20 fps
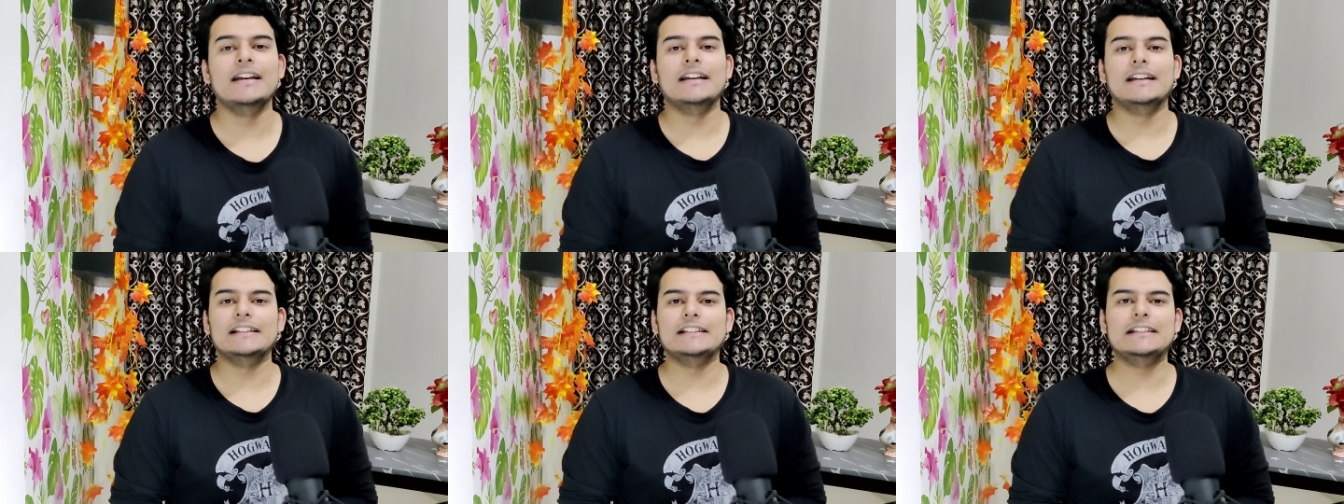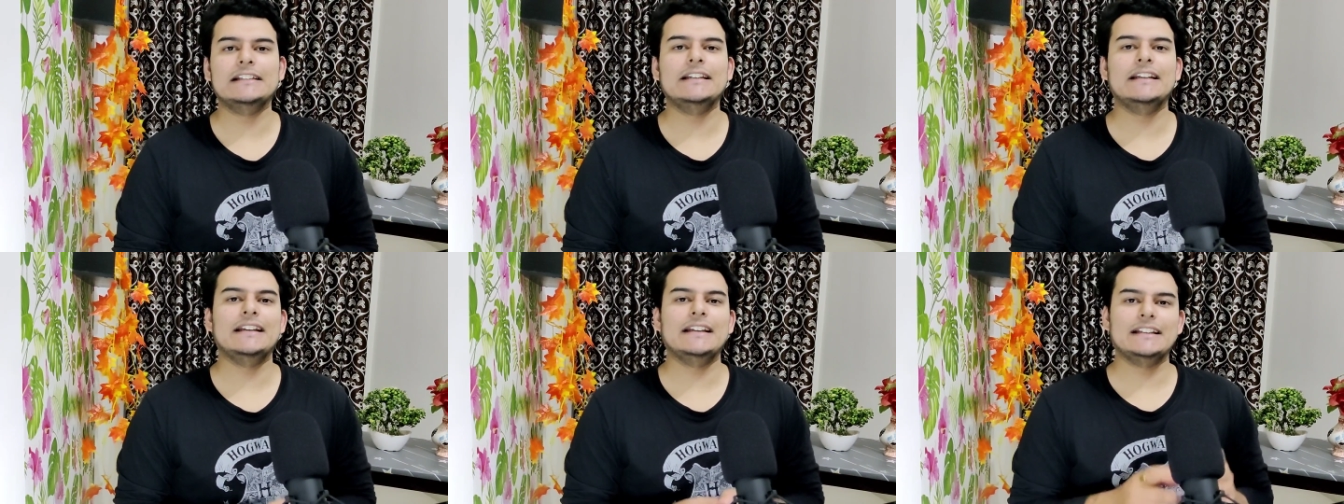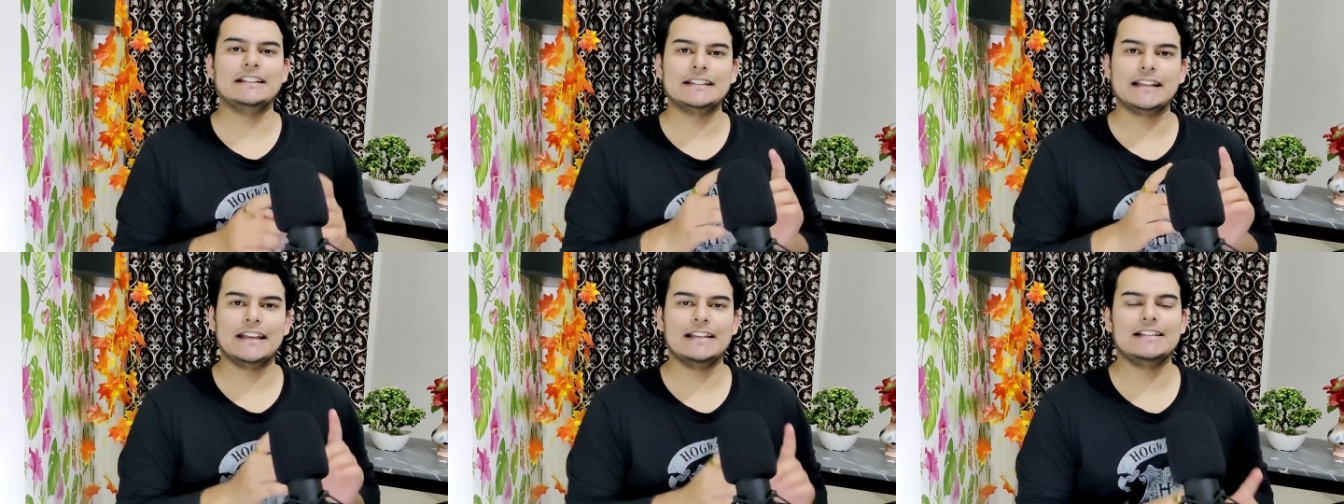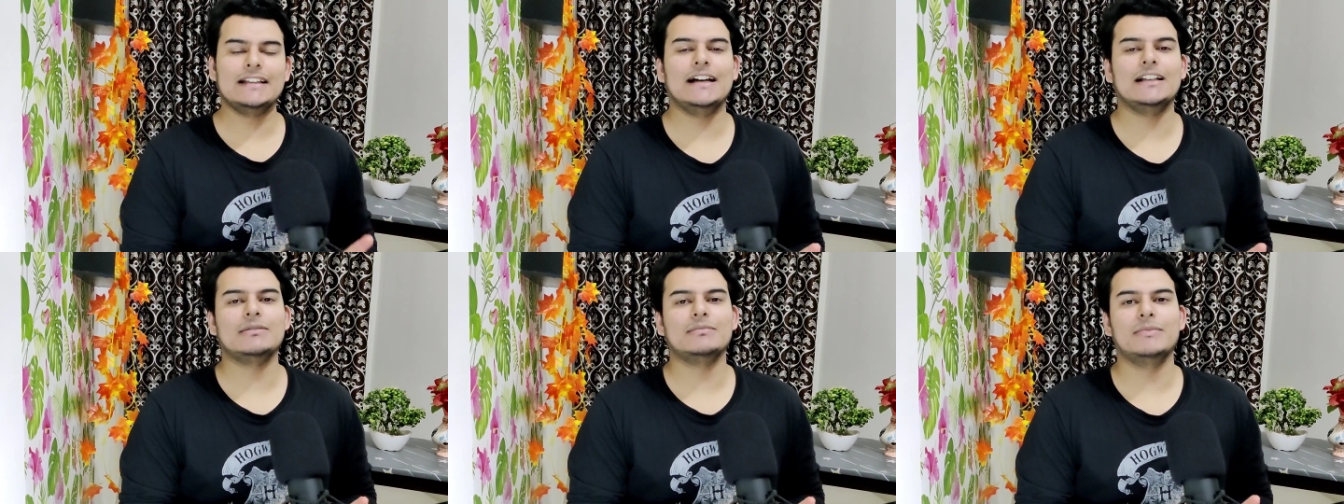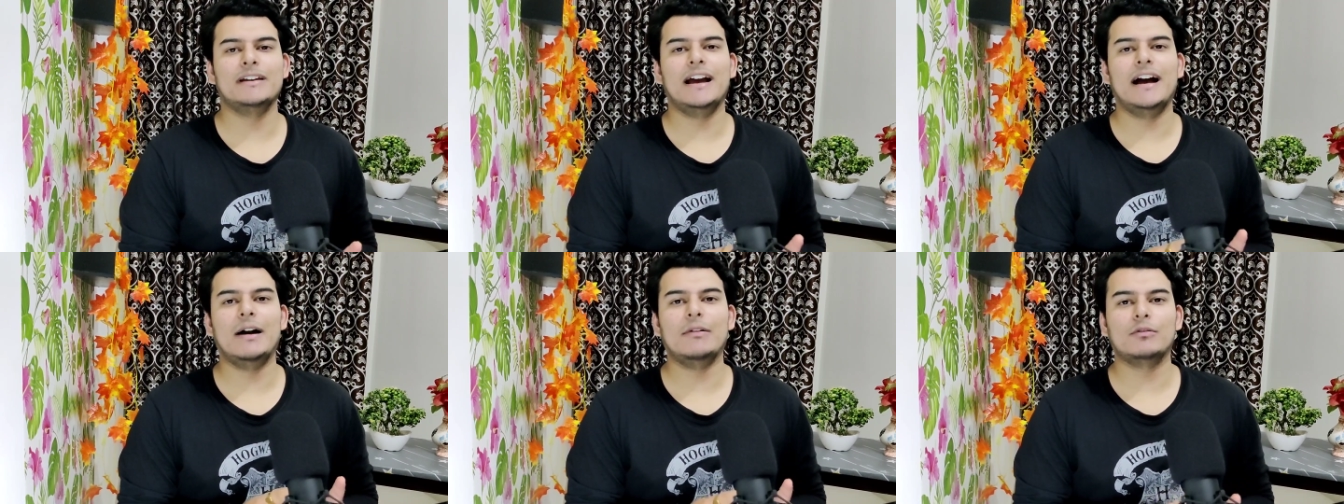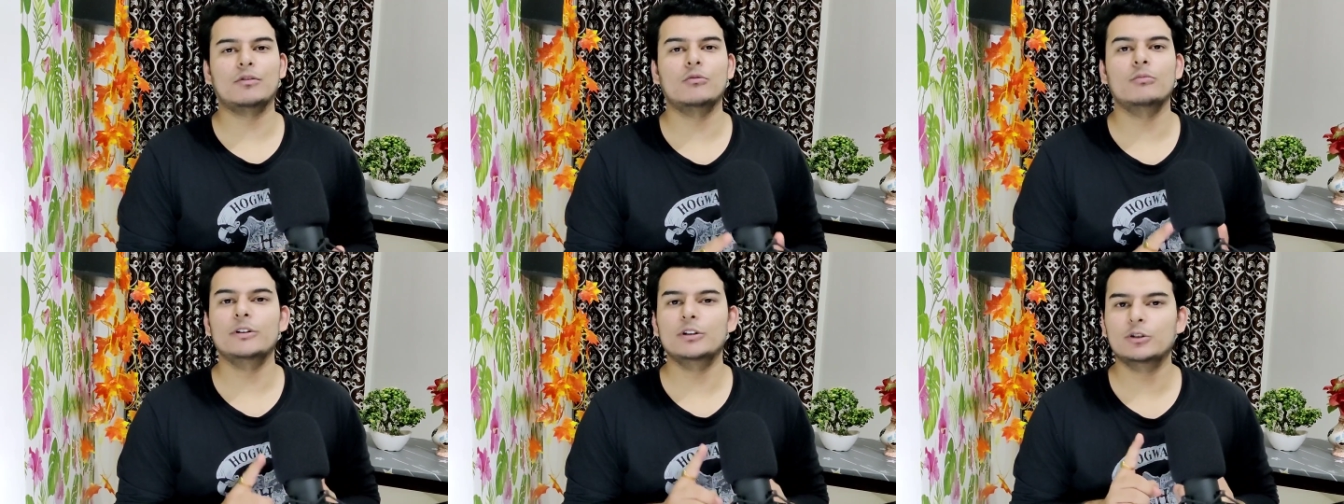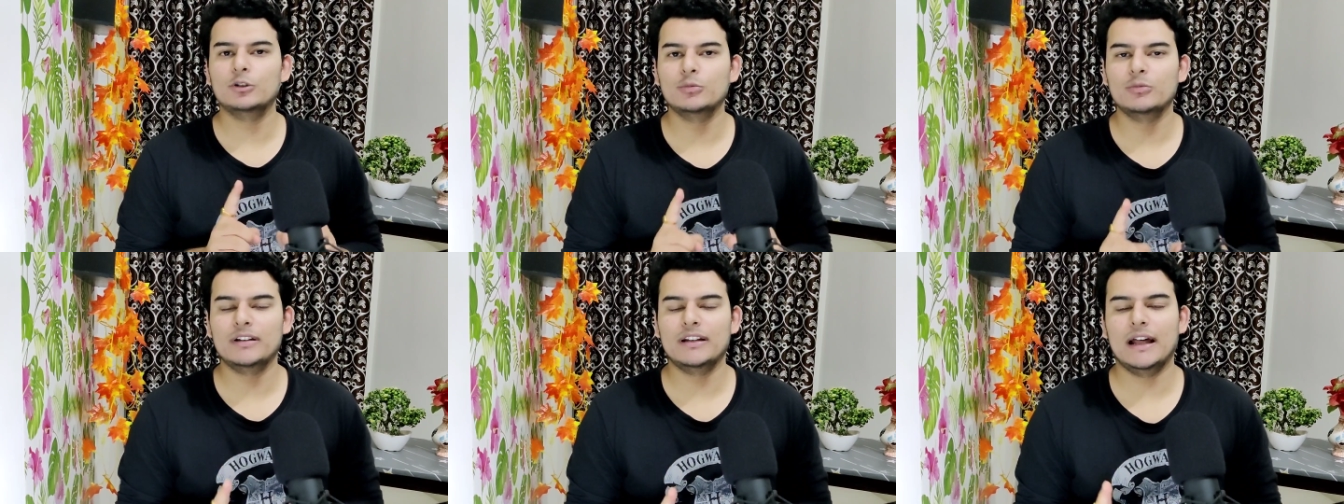इसीलिए इसके साथ में आपको
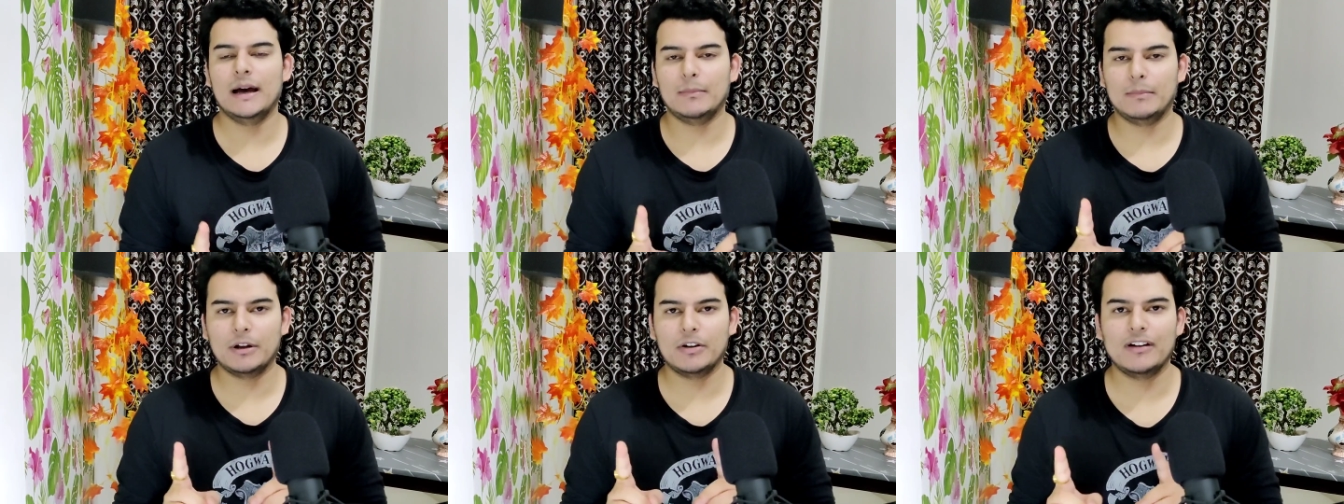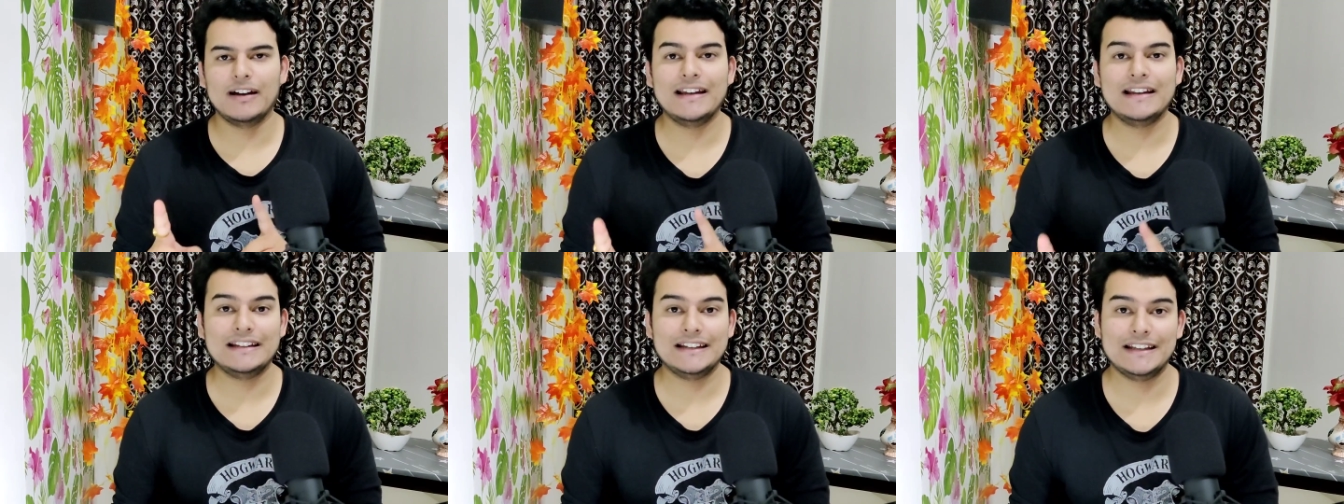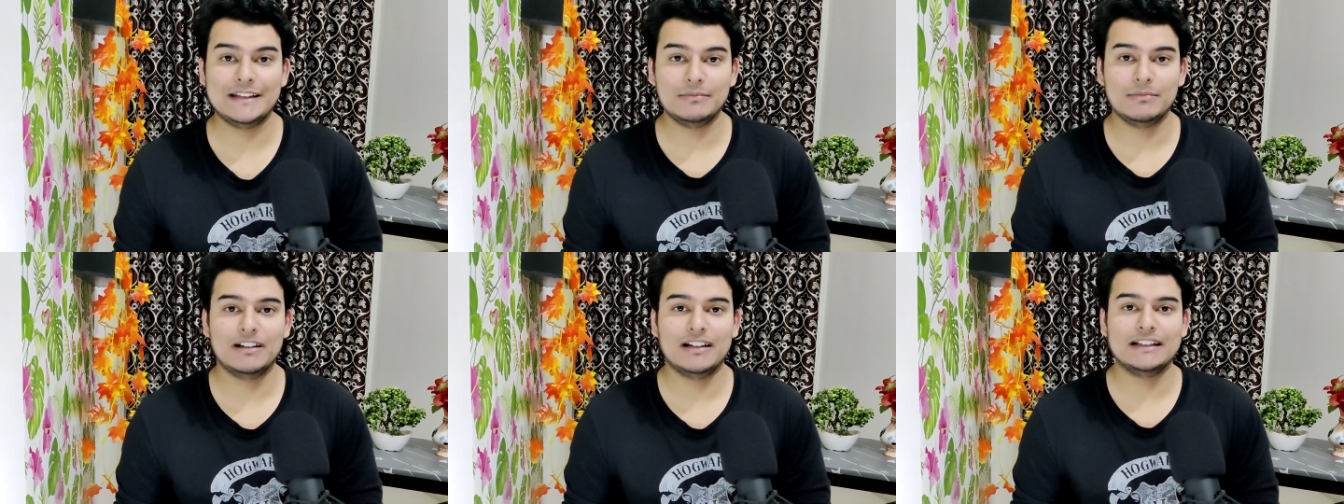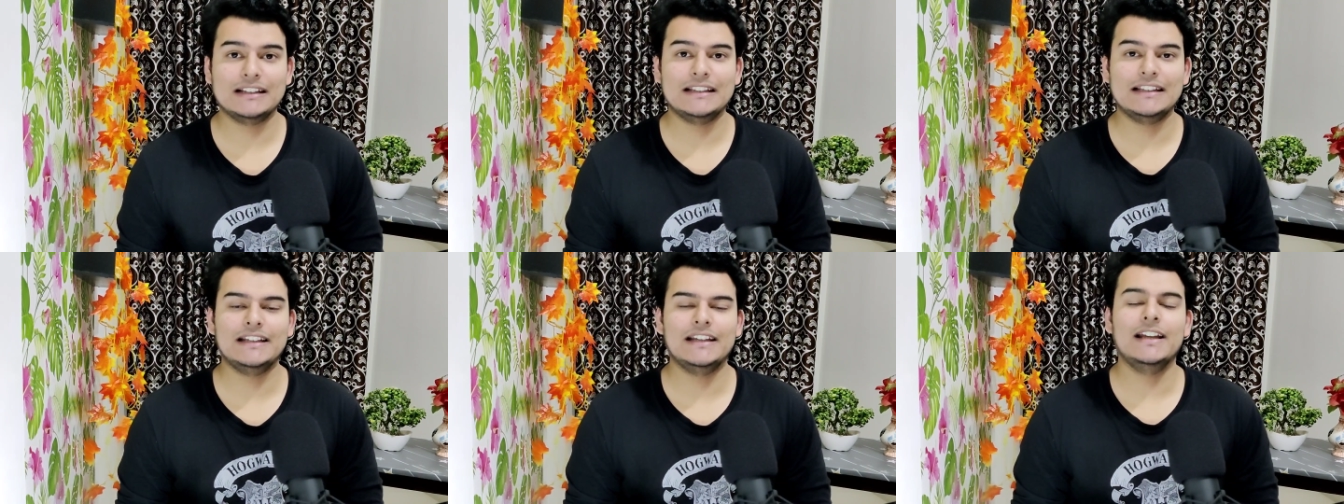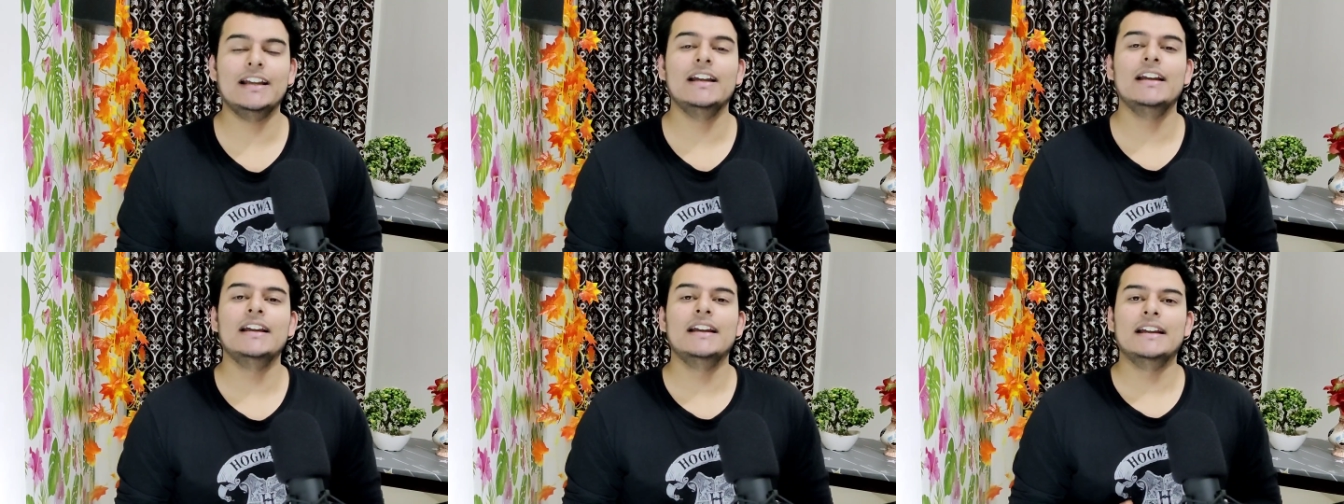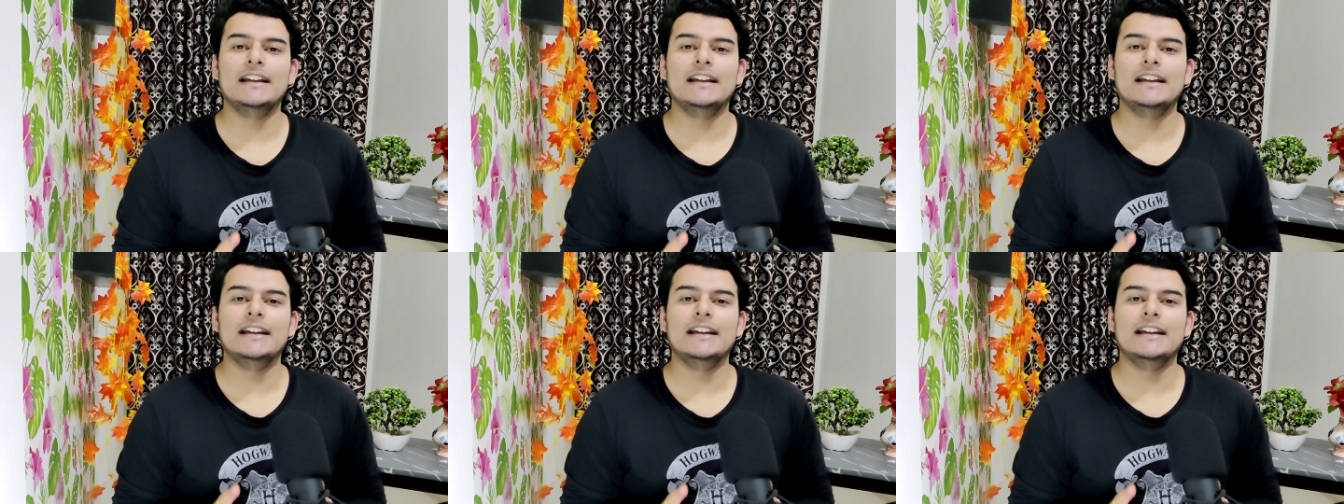बिल्कुल भी लापरवाही नहीं बरतनी है